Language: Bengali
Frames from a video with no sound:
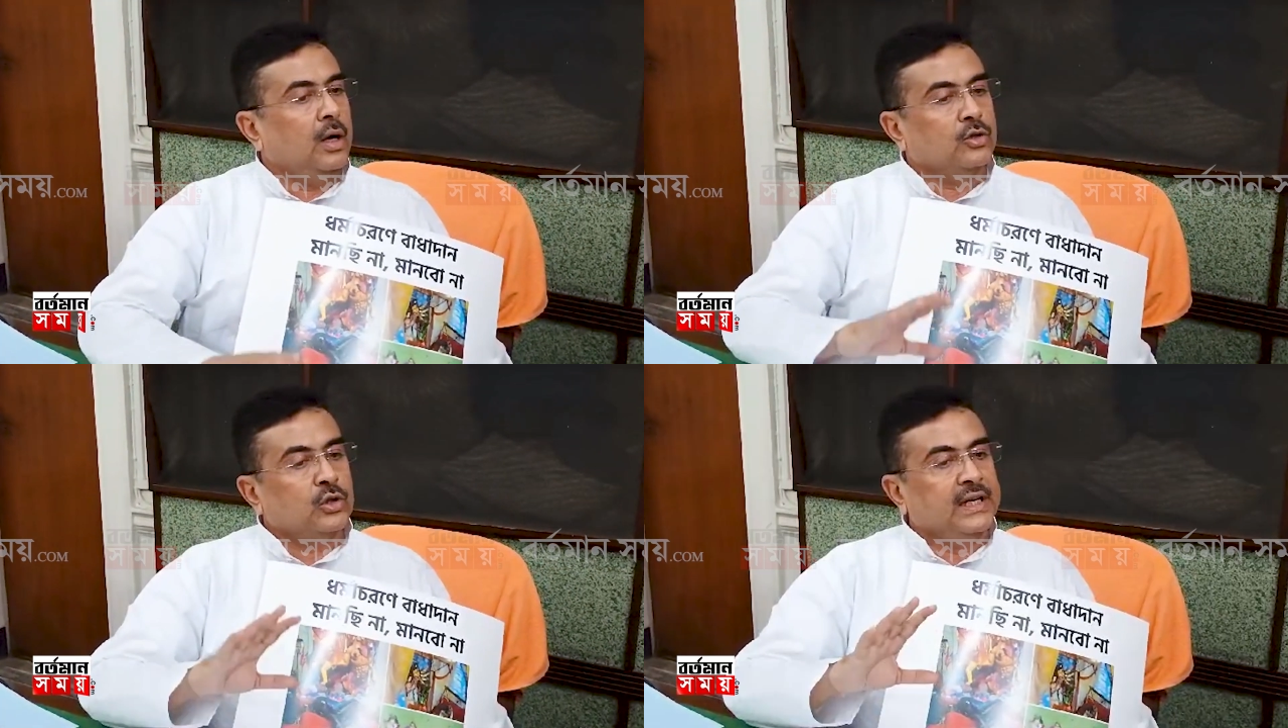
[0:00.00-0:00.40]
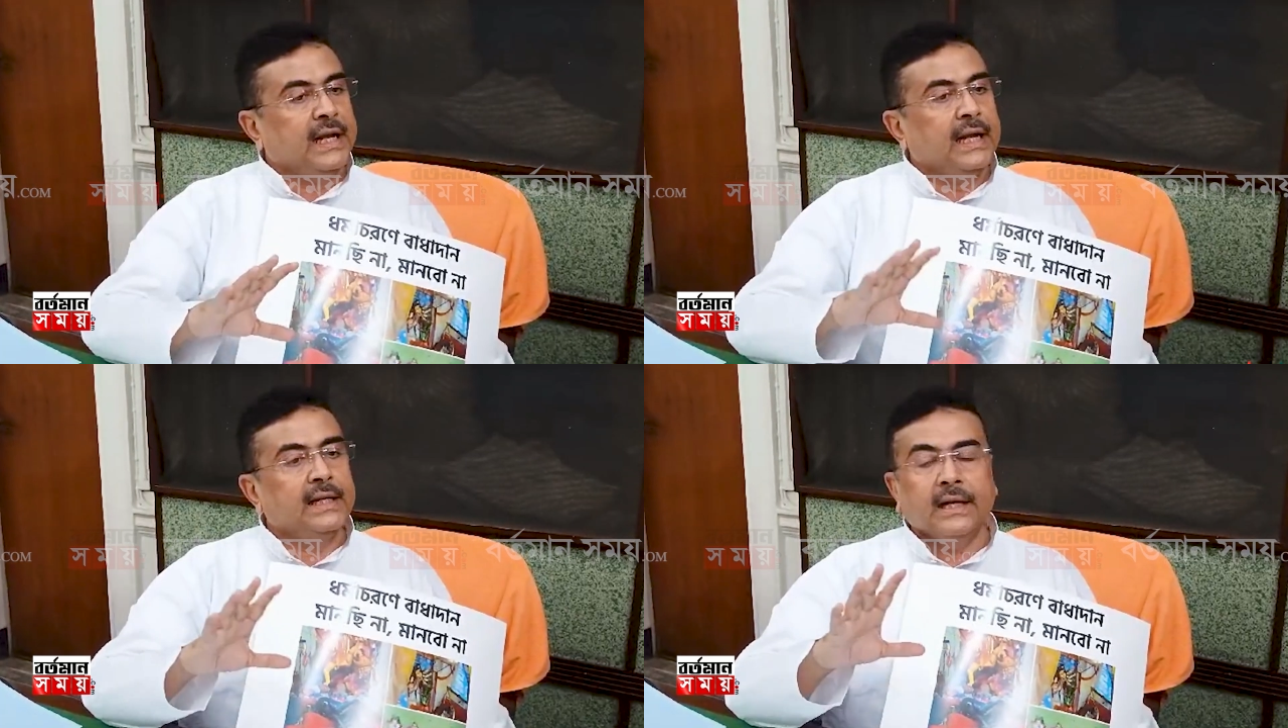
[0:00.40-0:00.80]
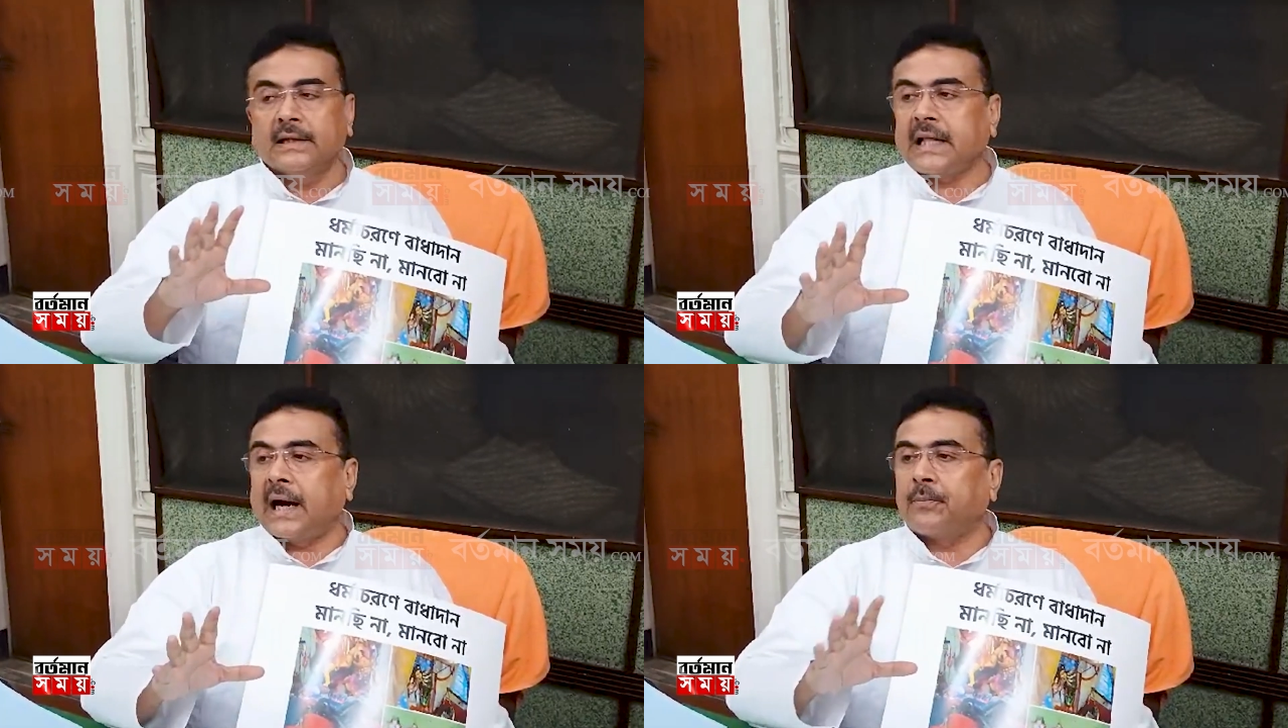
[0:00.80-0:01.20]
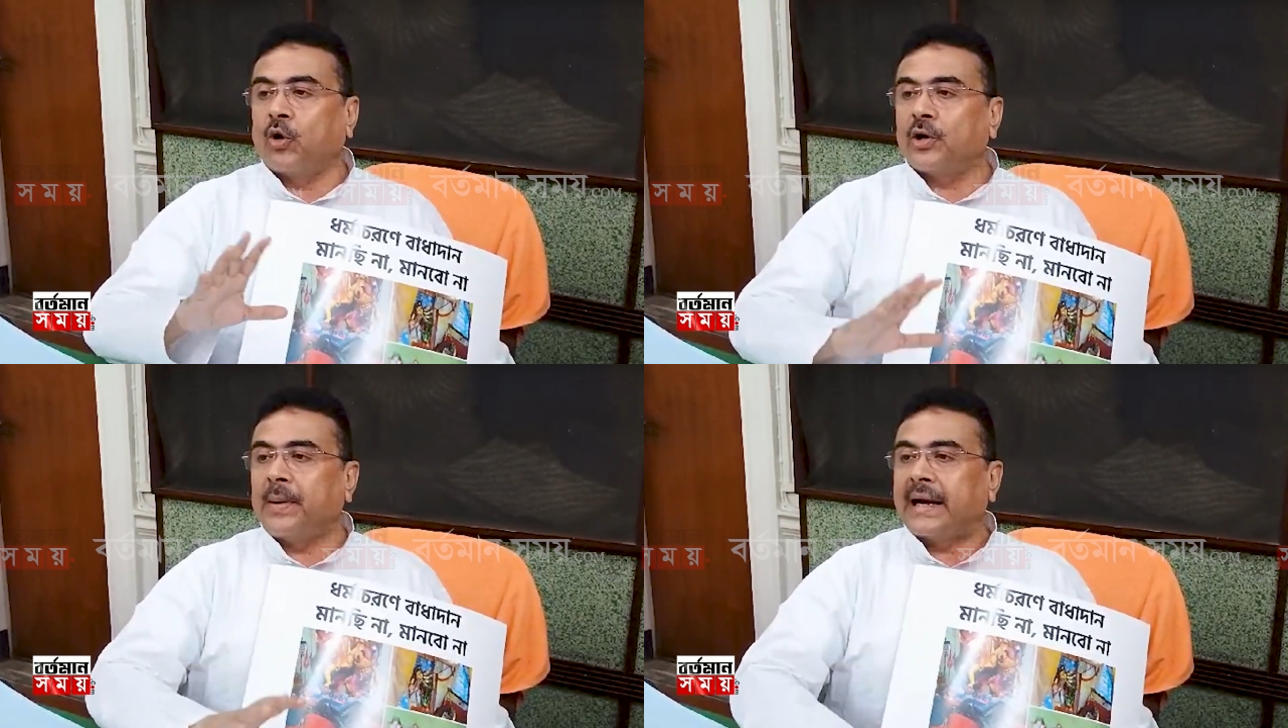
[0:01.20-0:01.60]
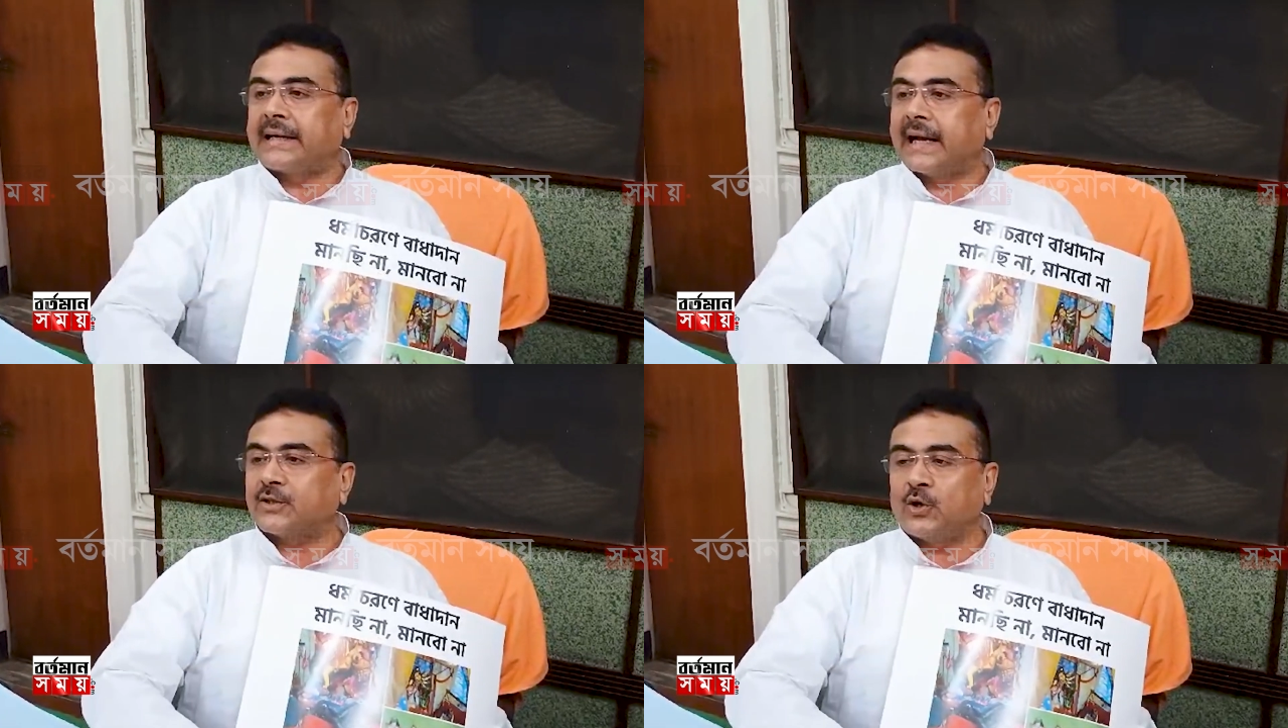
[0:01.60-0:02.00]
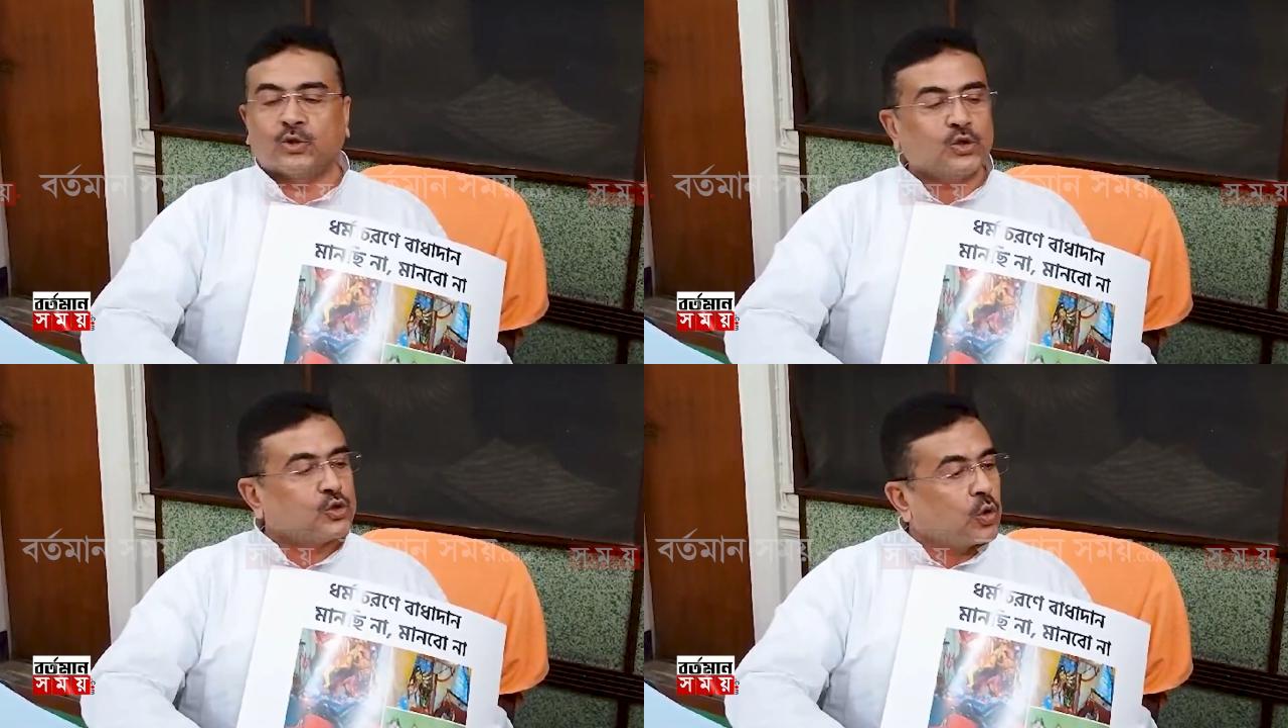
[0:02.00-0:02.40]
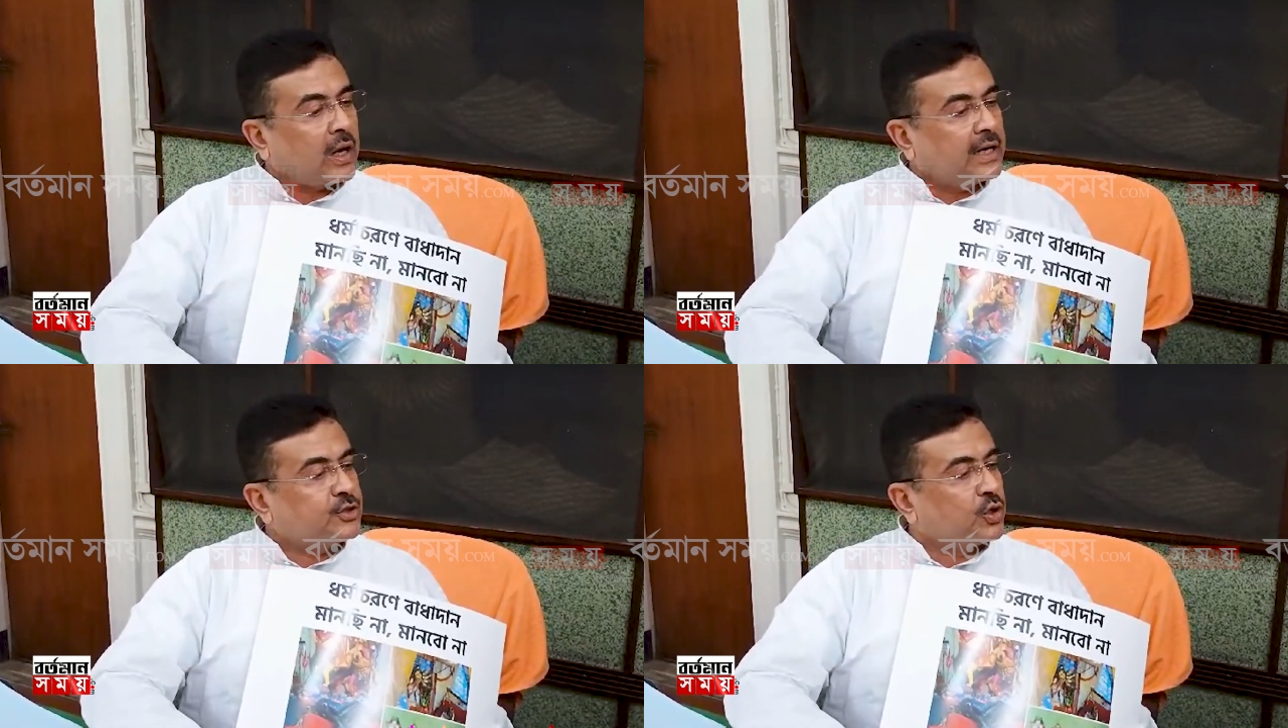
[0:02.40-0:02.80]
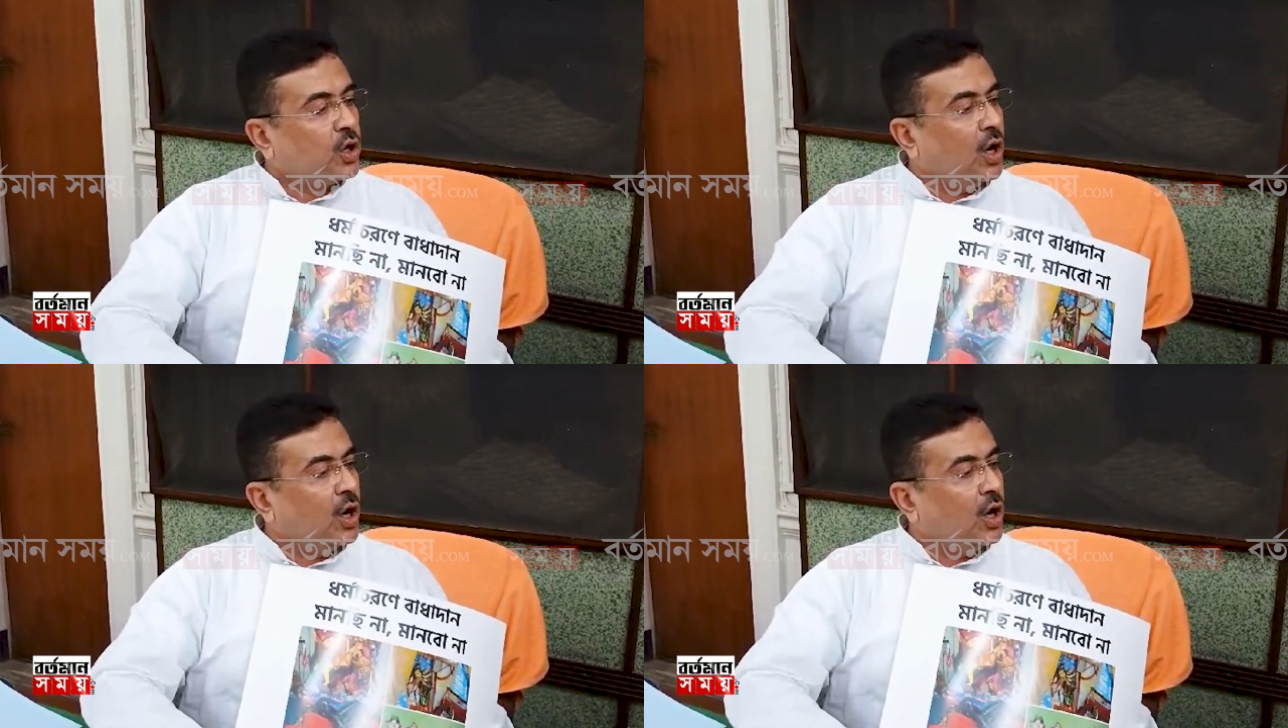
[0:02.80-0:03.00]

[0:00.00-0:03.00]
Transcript: তিনি তার ভোট ব্যাংকে সন্তুষ্ট করার জন্য